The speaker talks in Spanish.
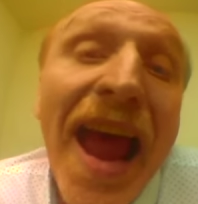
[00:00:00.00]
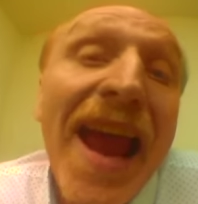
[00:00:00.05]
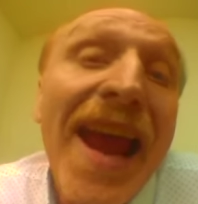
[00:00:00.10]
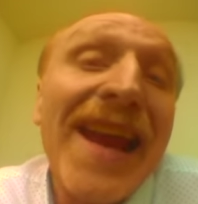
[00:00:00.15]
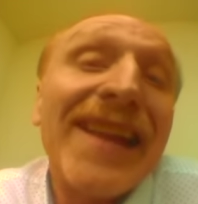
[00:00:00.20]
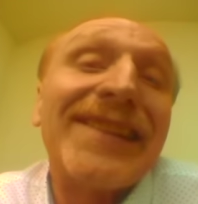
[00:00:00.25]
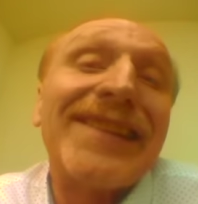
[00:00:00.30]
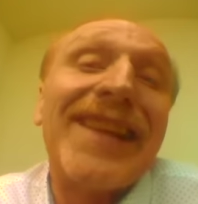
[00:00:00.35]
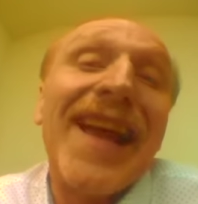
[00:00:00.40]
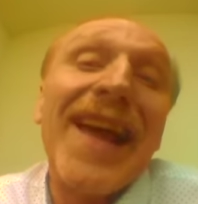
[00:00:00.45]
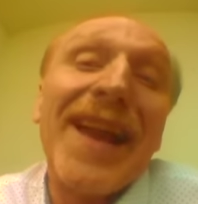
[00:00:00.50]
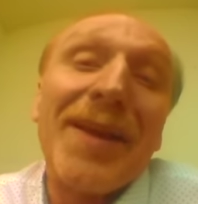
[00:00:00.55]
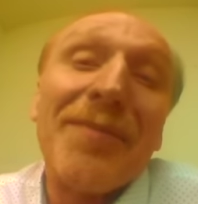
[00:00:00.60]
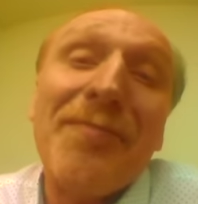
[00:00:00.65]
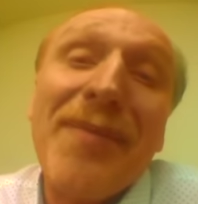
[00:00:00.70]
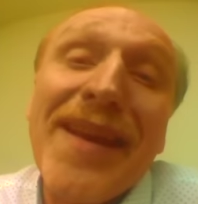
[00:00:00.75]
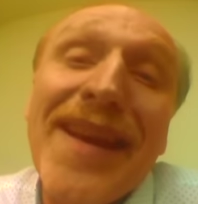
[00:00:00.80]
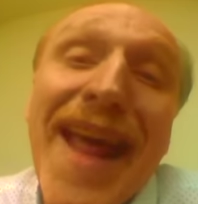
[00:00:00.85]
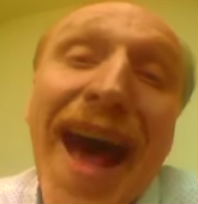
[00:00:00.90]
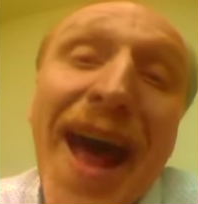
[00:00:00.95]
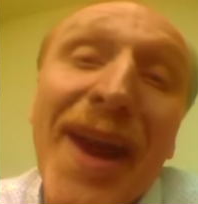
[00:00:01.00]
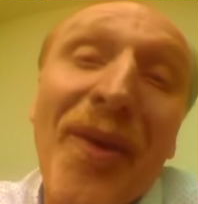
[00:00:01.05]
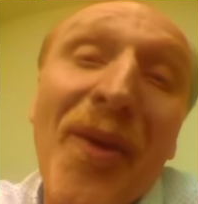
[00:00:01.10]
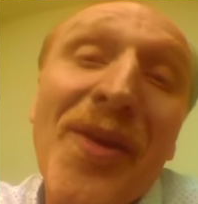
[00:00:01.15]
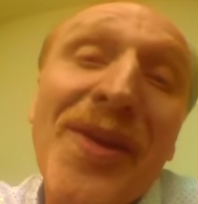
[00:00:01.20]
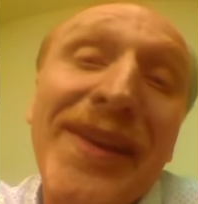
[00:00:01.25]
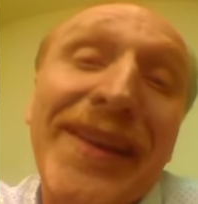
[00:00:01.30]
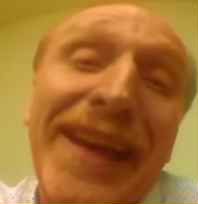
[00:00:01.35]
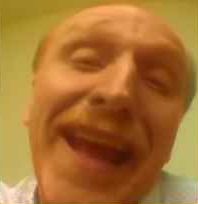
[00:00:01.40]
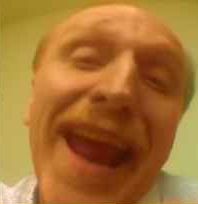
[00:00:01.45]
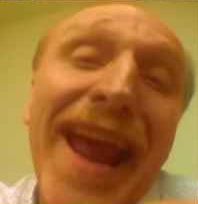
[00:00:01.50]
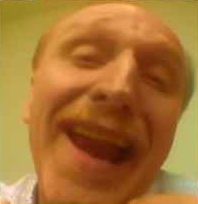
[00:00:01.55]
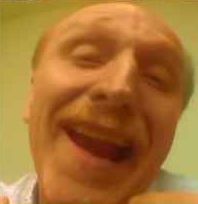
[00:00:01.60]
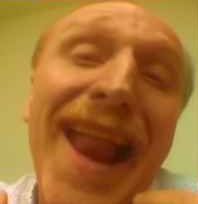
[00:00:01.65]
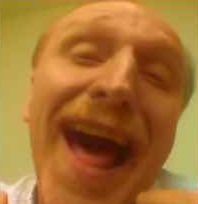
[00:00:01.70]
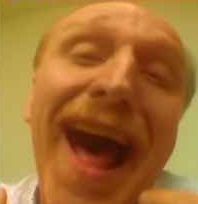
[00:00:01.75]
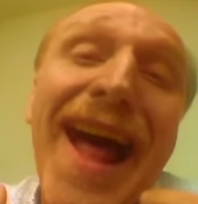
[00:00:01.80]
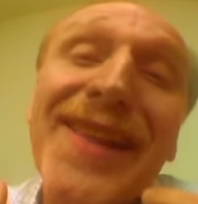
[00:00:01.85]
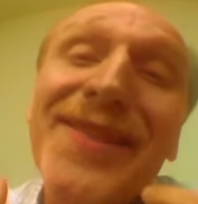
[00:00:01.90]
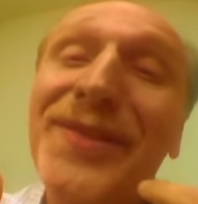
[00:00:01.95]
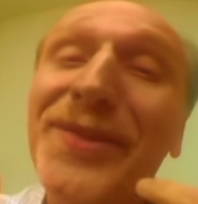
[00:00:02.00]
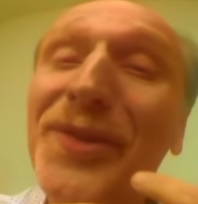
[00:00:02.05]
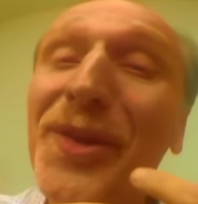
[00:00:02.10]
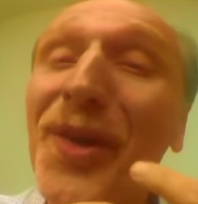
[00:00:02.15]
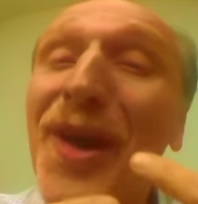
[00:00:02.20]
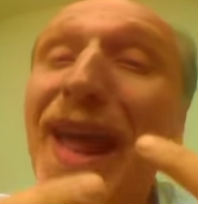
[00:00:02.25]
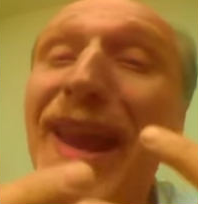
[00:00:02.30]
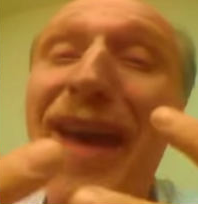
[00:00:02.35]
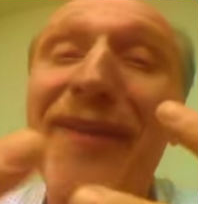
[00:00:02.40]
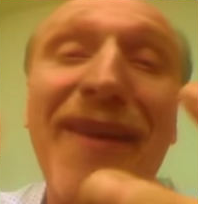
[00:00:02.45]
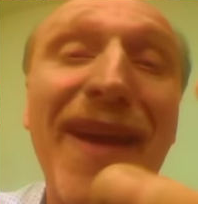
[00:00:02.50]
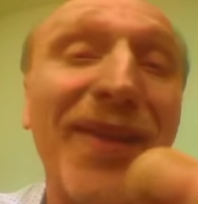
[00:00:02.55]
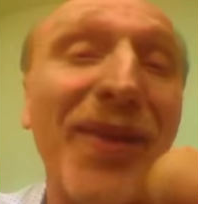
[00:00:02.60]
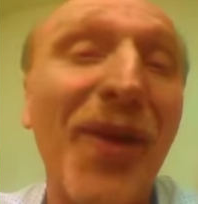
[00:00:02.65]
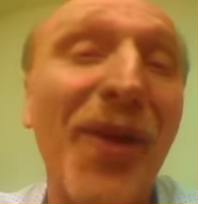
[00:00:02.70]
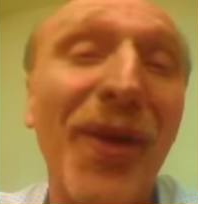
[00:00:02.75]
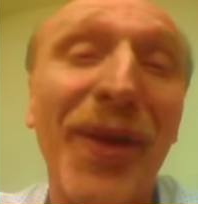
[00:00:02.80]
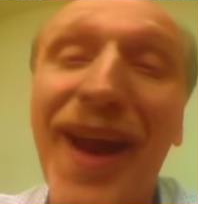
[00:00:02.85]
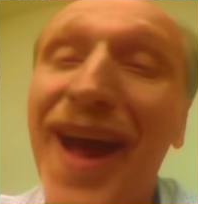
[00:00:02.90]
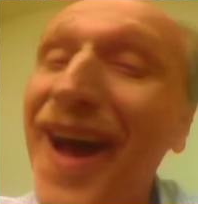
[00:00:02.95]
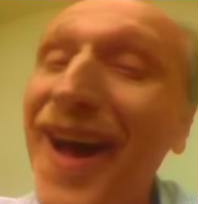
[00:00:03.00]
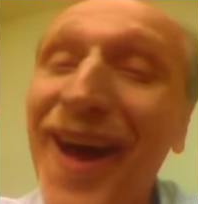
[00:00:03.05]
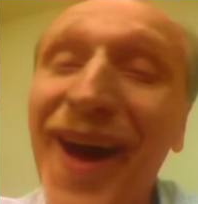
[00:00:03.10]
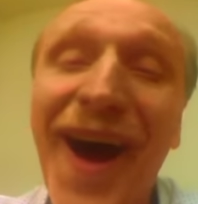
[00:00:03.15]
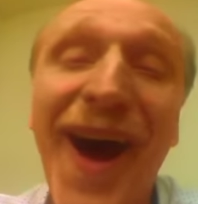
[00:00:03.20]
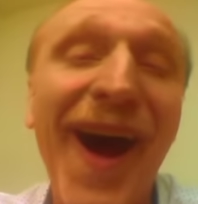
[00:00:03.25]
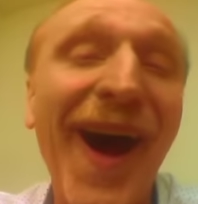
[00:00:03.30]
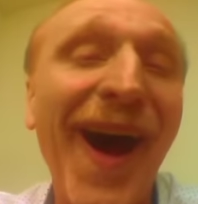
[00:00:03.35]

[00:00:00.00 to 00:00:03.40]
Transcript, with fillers: y terminaron quelando la lavadora.